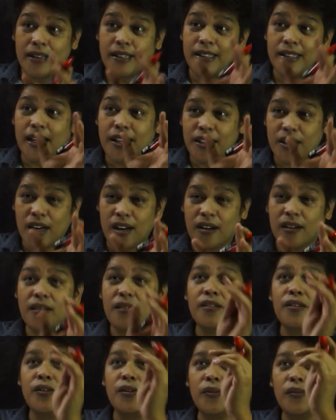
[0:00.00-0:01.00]
Ah, yan
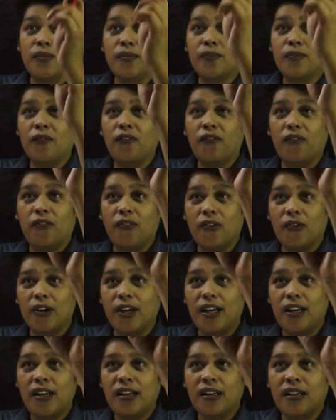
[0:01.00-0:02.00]
ang yung
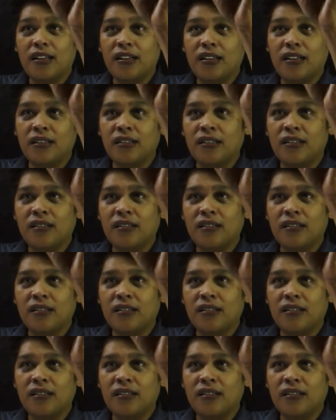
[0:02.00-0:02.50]
foil